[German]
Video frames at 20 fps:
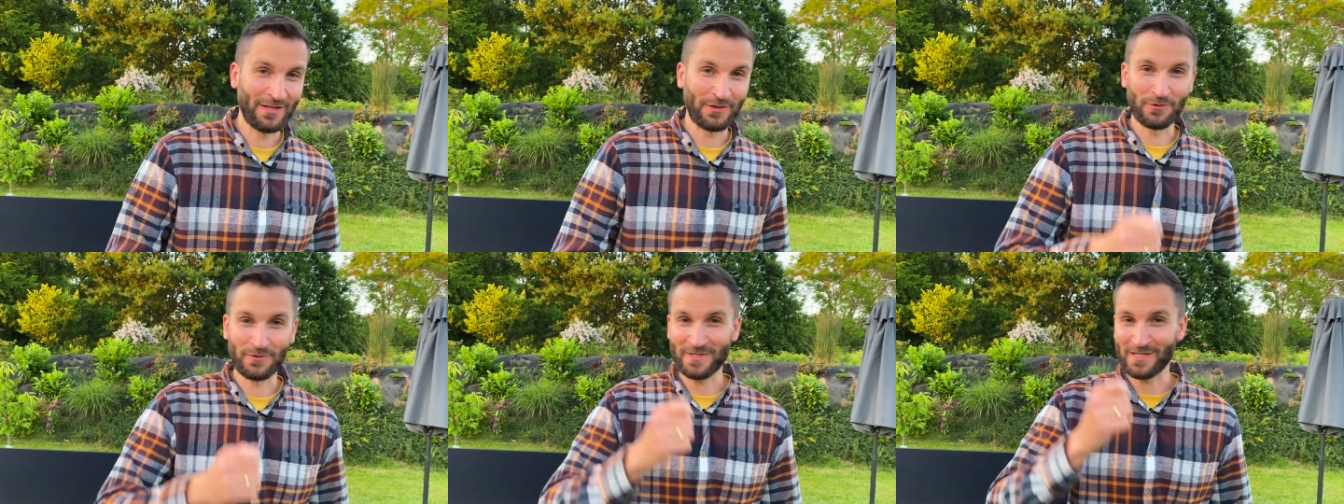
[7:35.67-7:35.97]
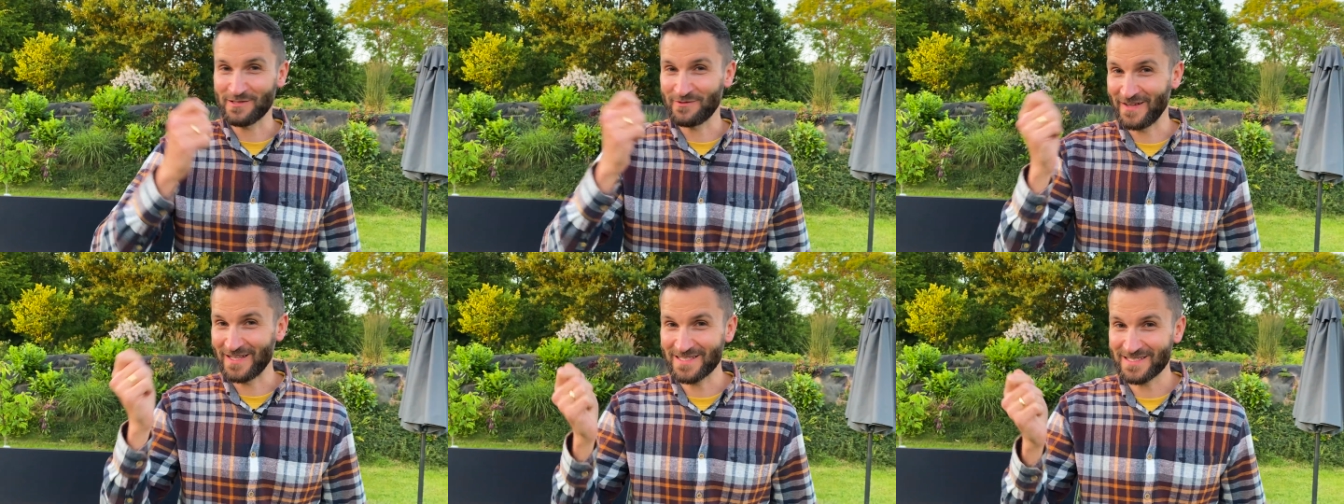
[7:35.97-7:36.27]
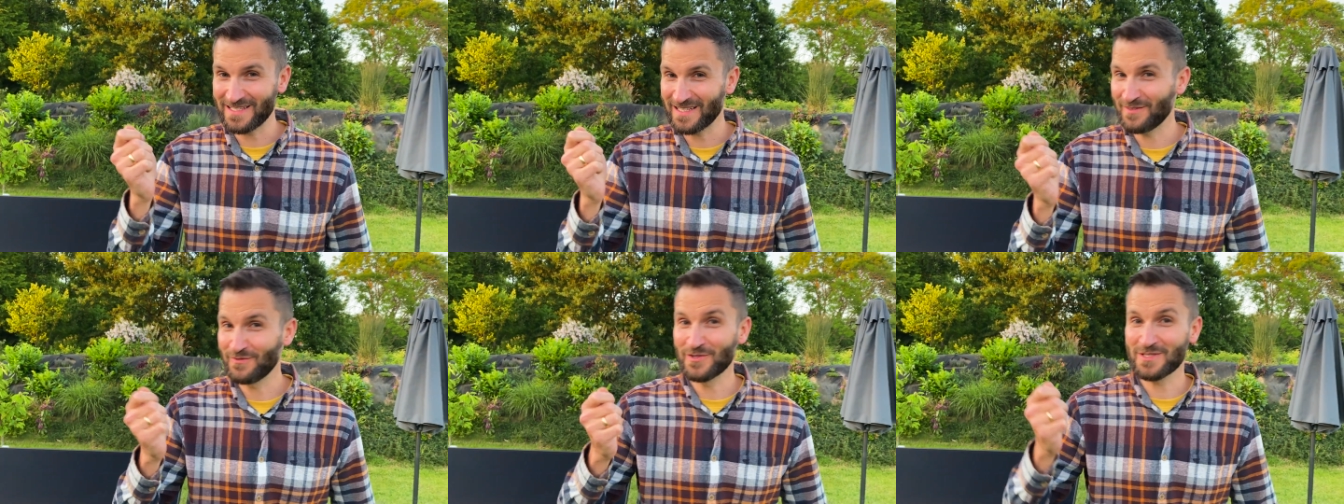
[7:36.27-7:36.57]
Durch das
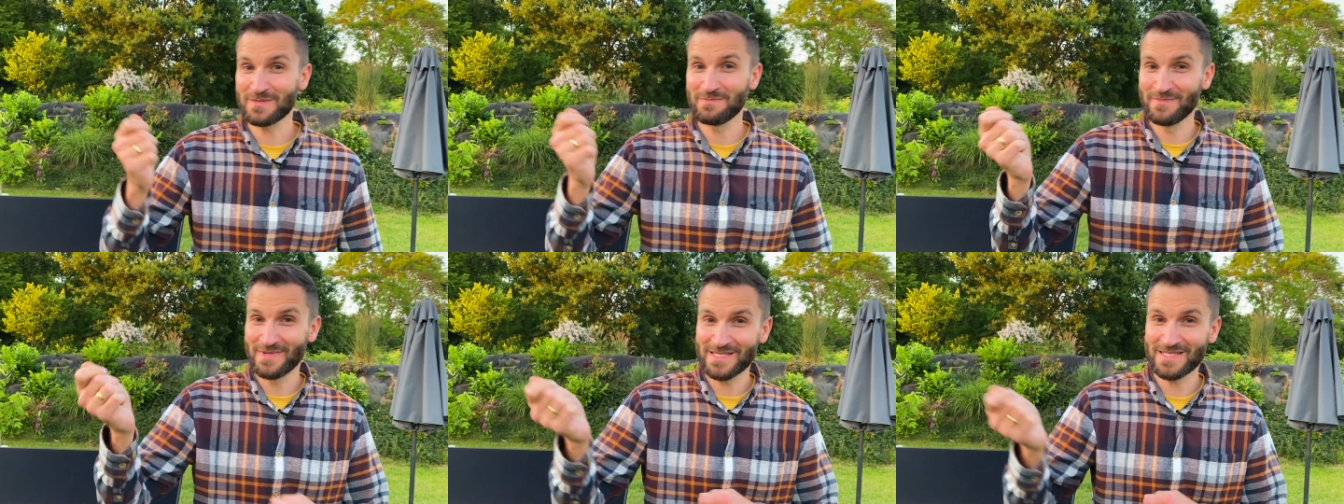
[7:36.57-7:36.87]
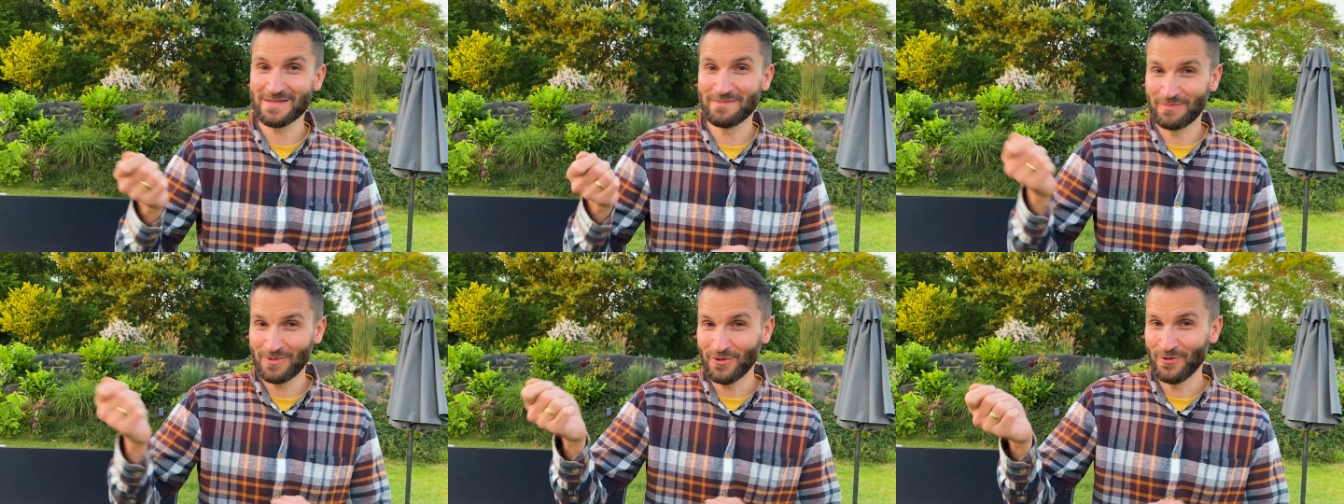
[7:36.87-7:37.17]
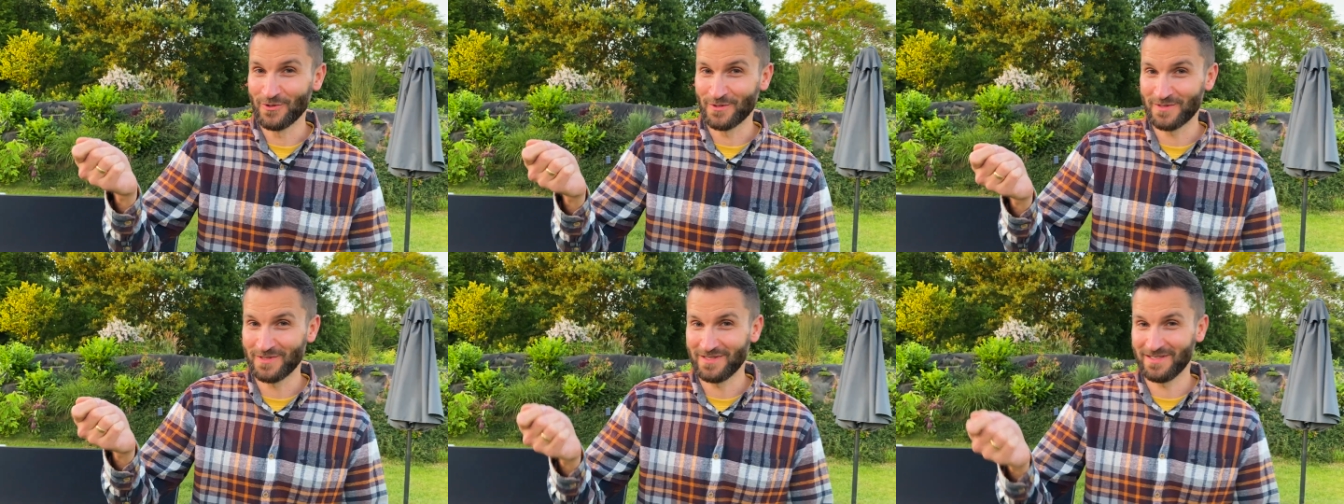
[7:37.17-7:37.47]
Fenster wird es ein bisschen
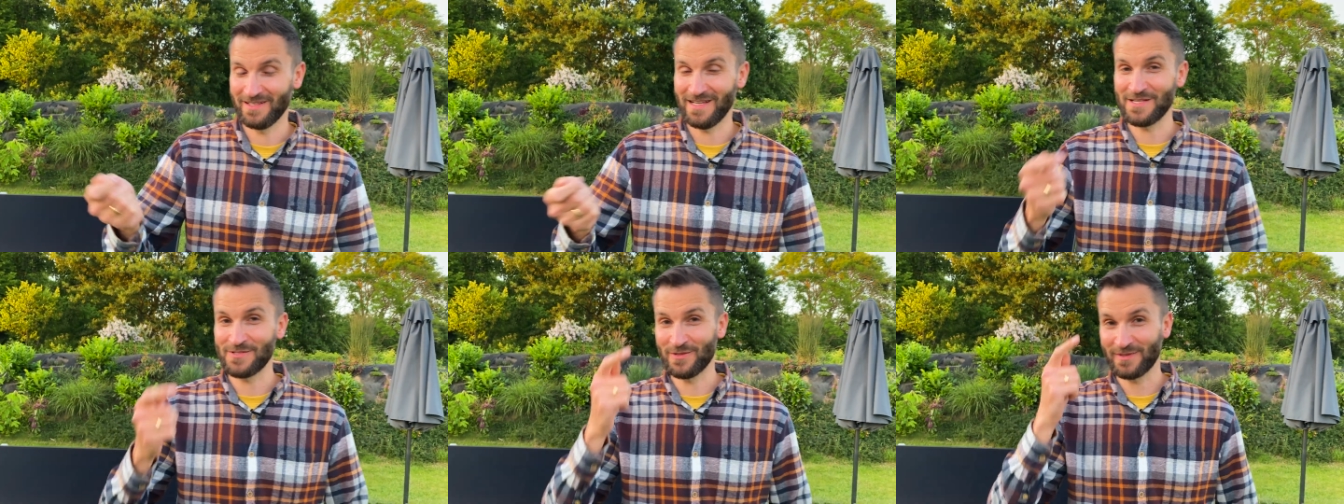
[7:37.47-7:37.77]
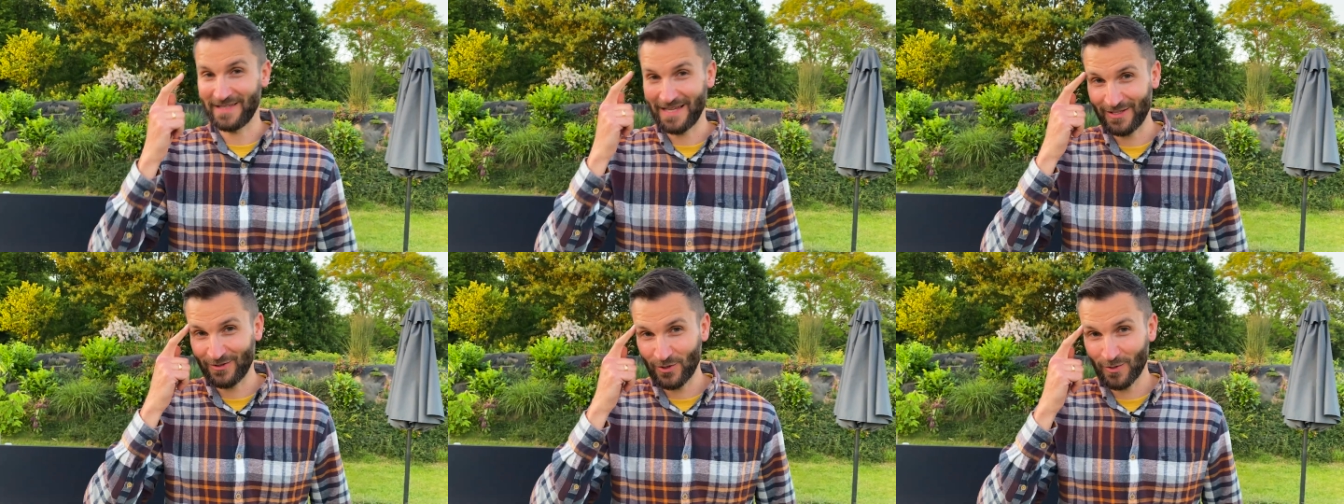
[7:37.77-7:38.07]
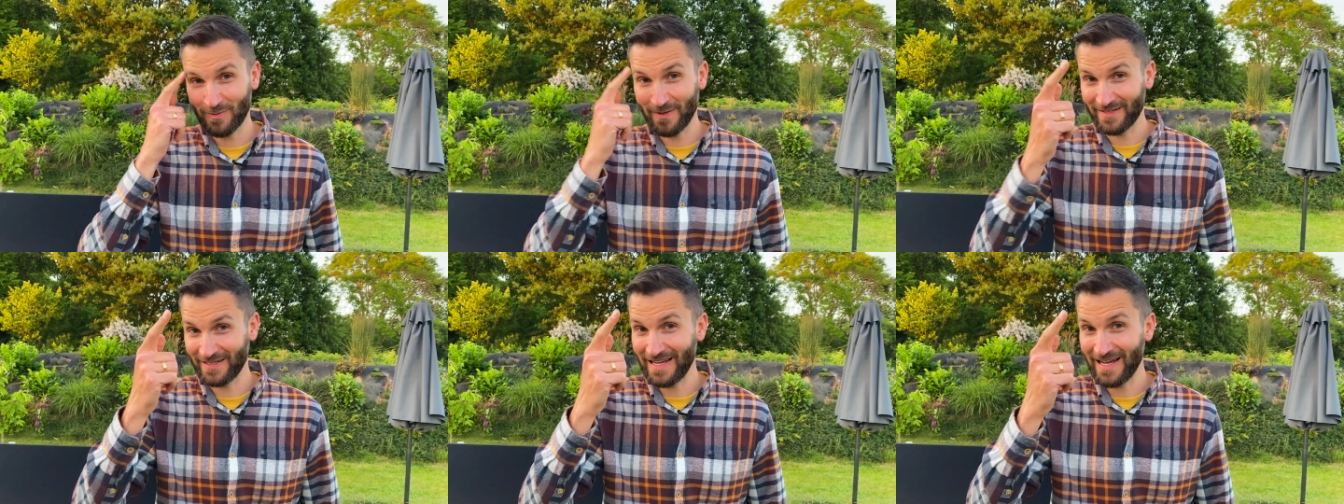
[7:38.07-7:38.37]
blöd. Also denkt
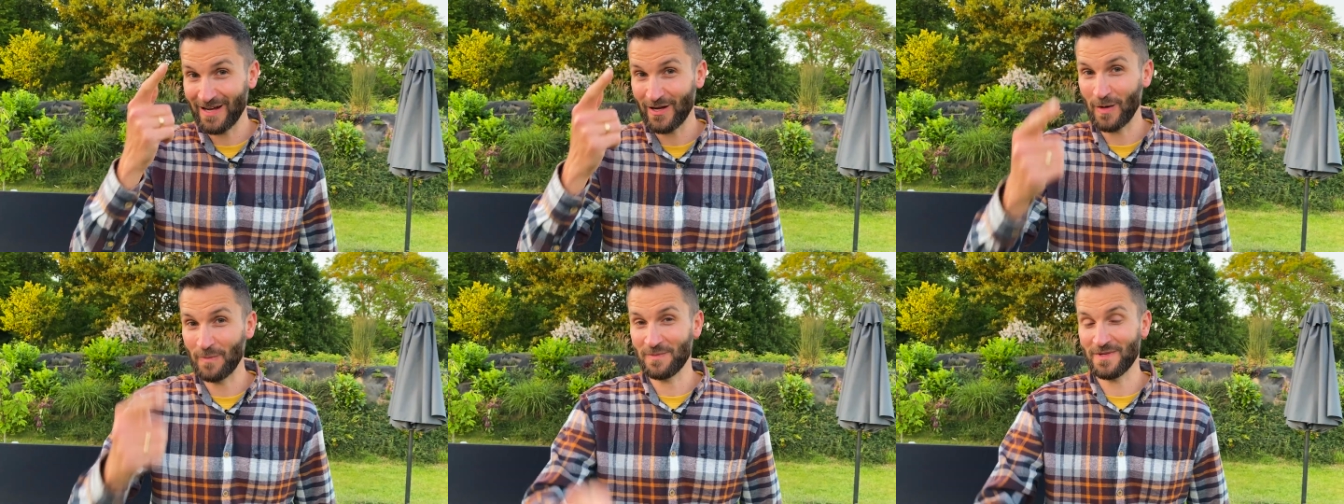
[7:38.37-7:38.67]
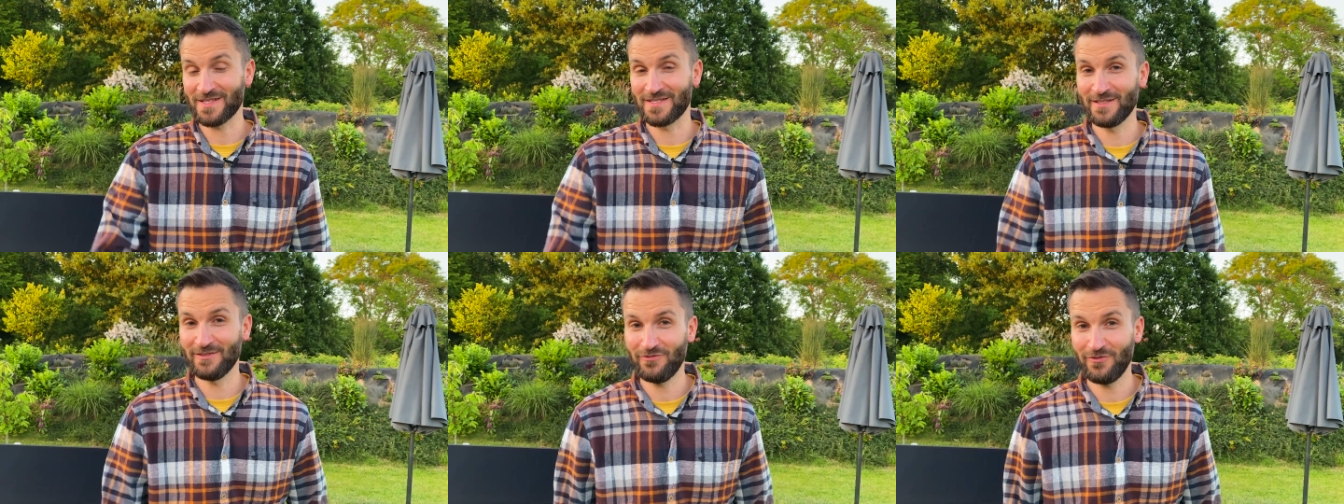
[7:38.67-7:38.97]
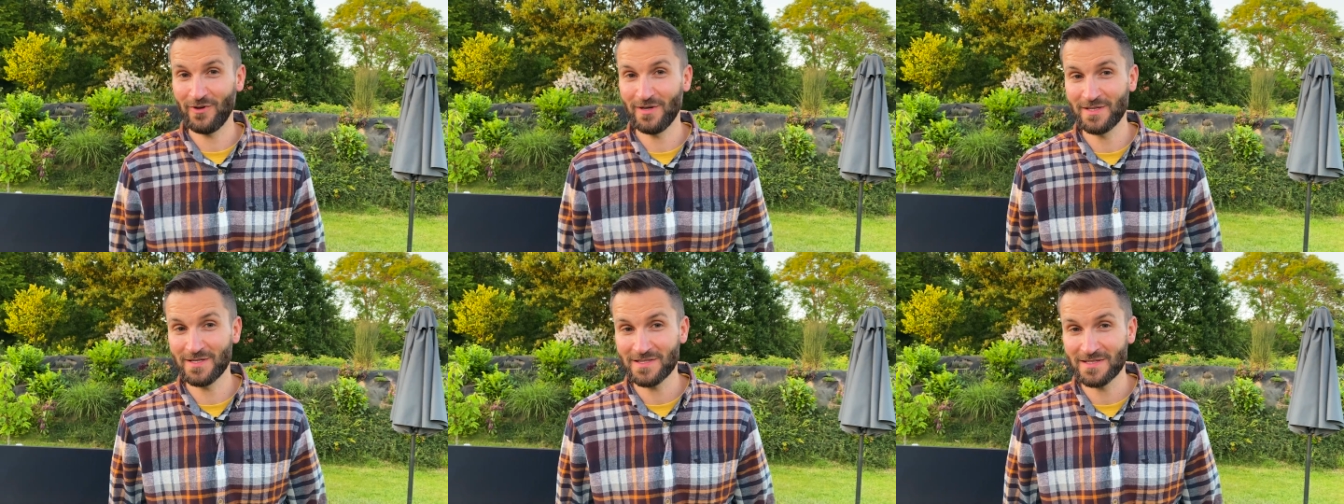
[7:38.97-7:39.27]
drüber nach, ob das
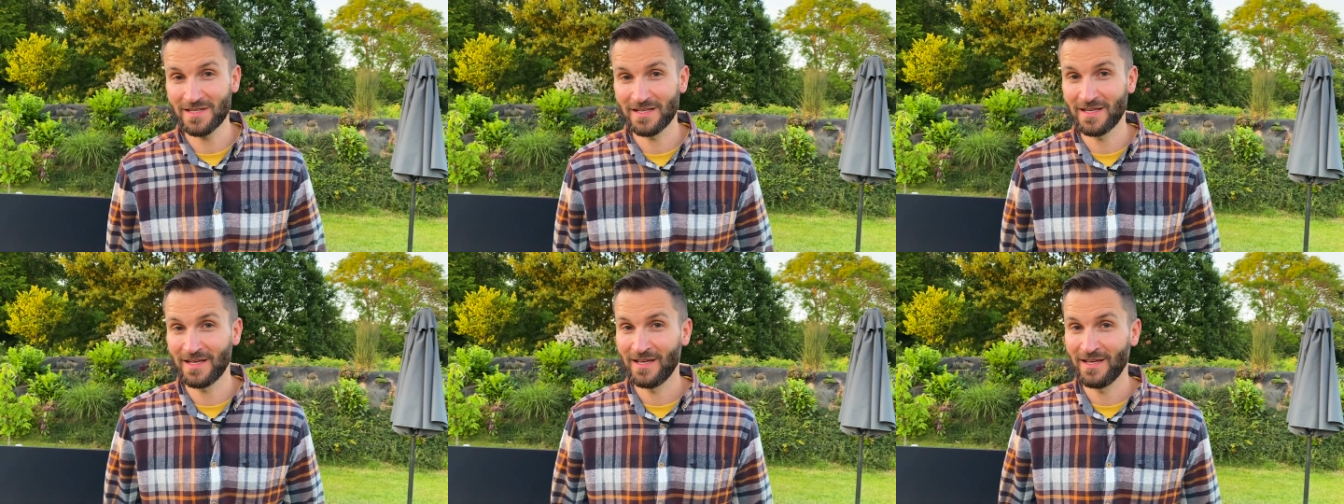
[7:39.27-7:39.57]
sinnvoll ist.